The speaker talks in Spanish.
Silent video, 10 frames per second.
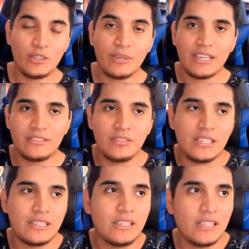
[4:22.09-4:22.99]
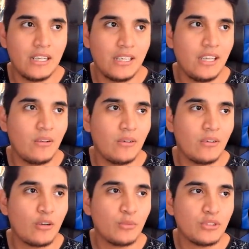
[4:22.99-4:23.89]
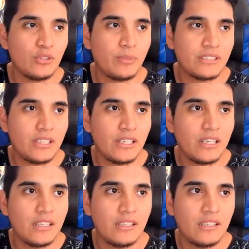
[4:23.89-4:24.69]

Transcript: va a reaccionar tan tranquilo, ¿no? Como si no pasara nada.